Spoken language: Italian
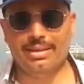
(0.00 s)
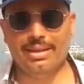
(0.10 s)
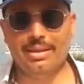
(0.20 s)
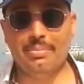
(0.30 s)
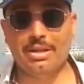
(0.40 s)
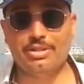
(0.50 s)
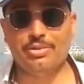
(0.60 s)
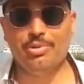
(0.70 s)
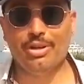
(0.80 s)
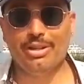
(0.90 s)

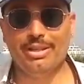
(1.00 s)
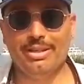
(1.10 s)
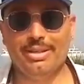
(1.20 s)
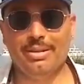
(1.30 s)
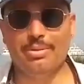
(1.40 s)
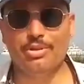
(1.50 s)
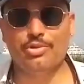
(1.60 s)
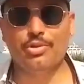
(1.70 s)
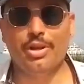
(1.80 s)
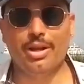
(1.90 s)
Massimo Ranieri è una
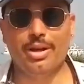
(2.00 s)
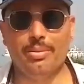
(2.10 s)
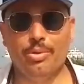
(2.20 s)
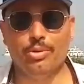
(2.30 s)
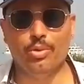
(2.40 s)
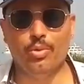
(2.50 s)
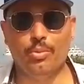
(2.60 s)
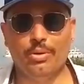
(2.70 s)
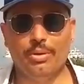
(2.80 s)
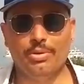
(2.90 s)
persona molto
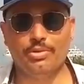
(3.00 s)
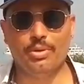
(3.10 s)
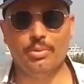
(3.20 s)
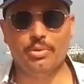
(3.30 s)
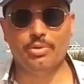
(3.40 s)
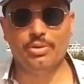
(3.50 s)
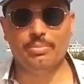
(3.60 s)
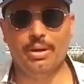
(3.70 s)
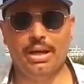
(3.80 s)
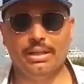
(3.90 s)
umile, una persona molto
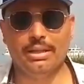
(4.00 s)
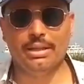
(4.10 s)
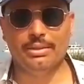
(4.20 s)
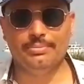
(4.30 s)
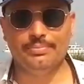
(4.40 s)
simpatica,